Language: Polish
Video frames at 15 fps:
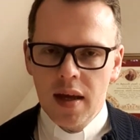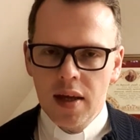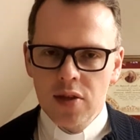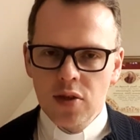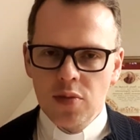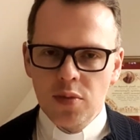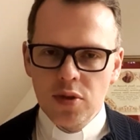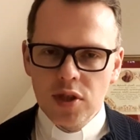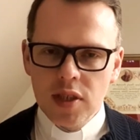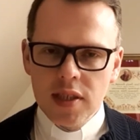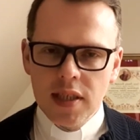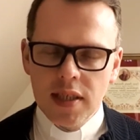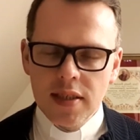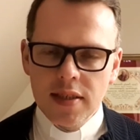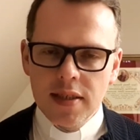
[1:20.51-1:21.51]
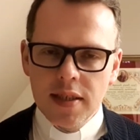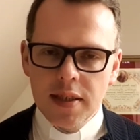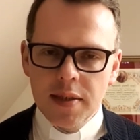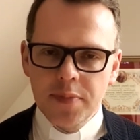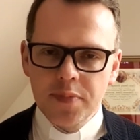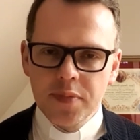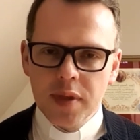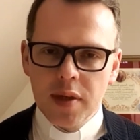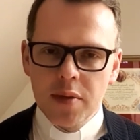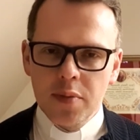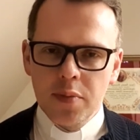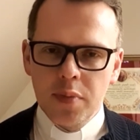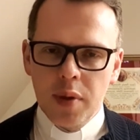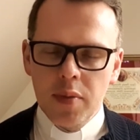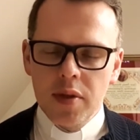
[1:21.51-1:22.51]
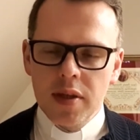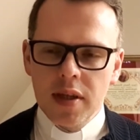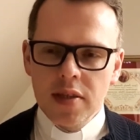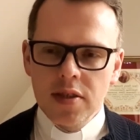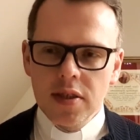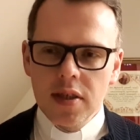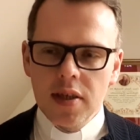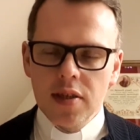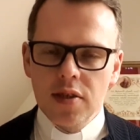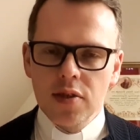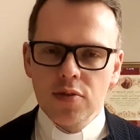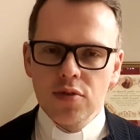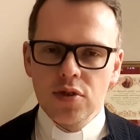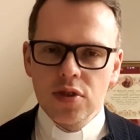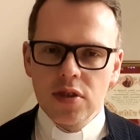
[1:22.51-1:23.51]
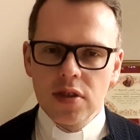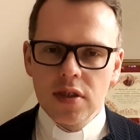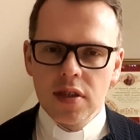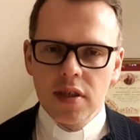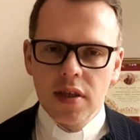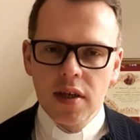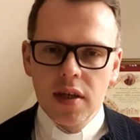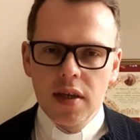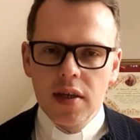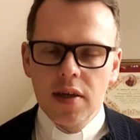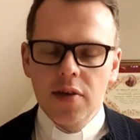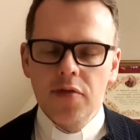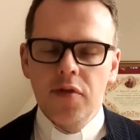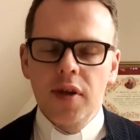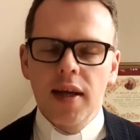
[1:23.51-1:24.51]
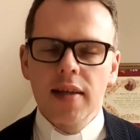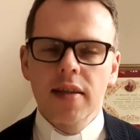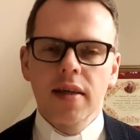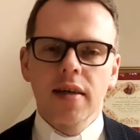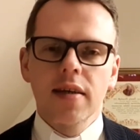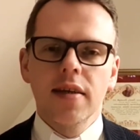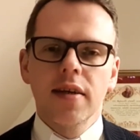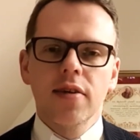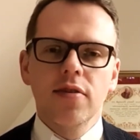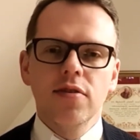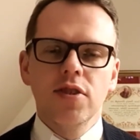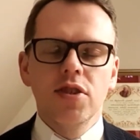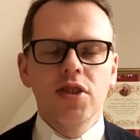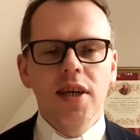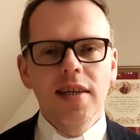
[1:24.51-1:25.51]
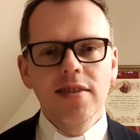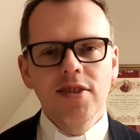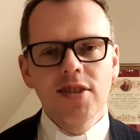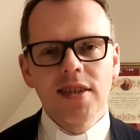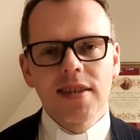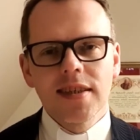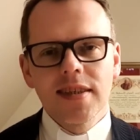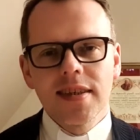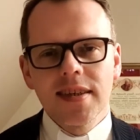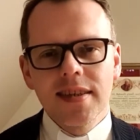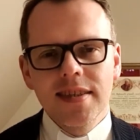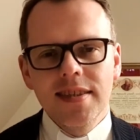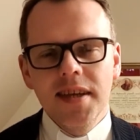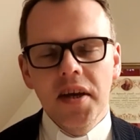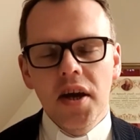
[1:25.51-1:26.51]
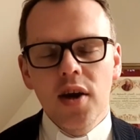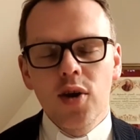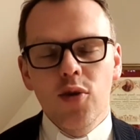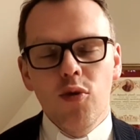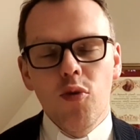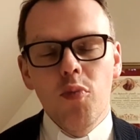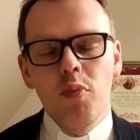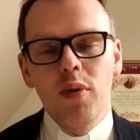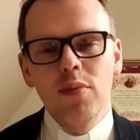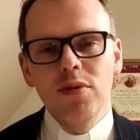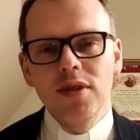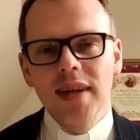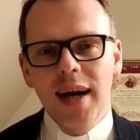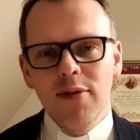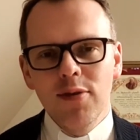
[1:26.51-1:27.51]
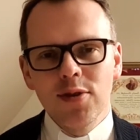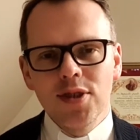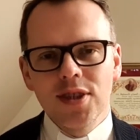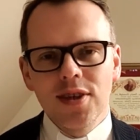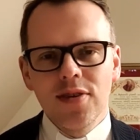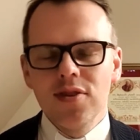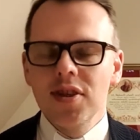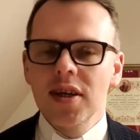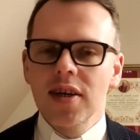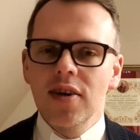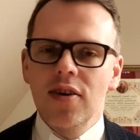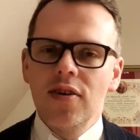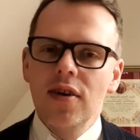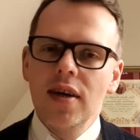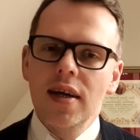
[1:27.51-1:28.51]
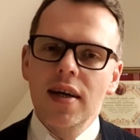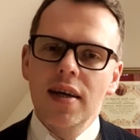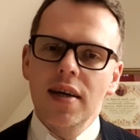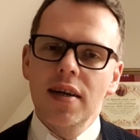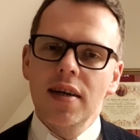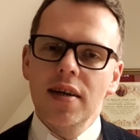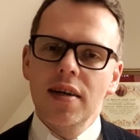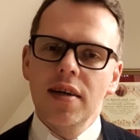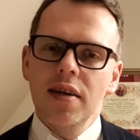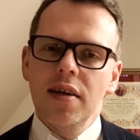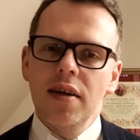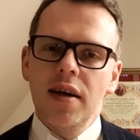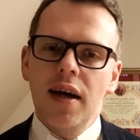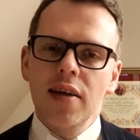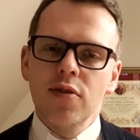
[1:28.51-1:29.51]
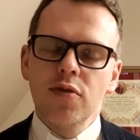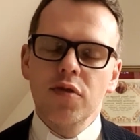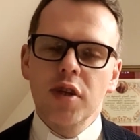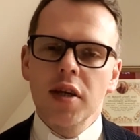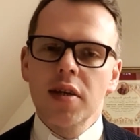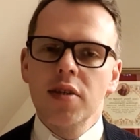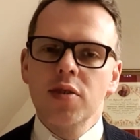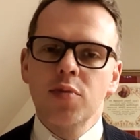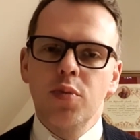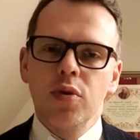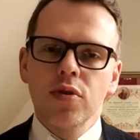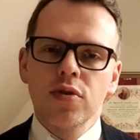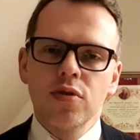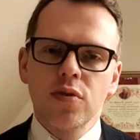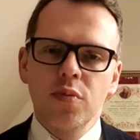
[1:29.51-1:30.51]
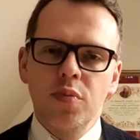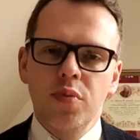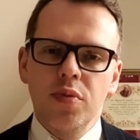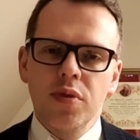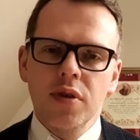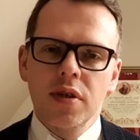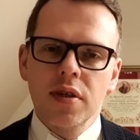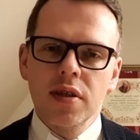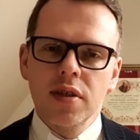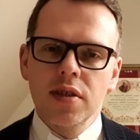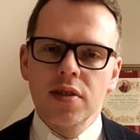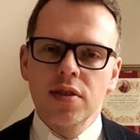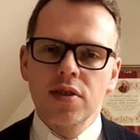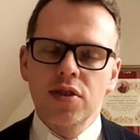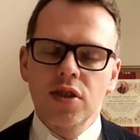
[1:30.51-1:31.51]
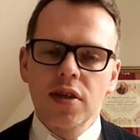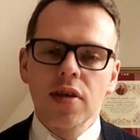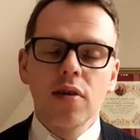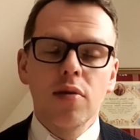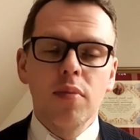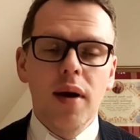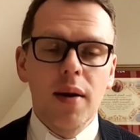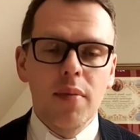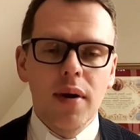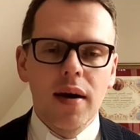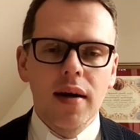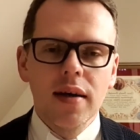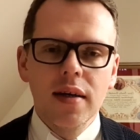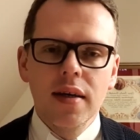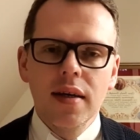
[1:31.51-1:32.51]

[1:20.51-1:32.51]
To Boże Serce, pamiętacie, kiedy już e, w latach jego dziecięcych e, niejako upominało się o niego, e, a to w taki sposób, że jego mama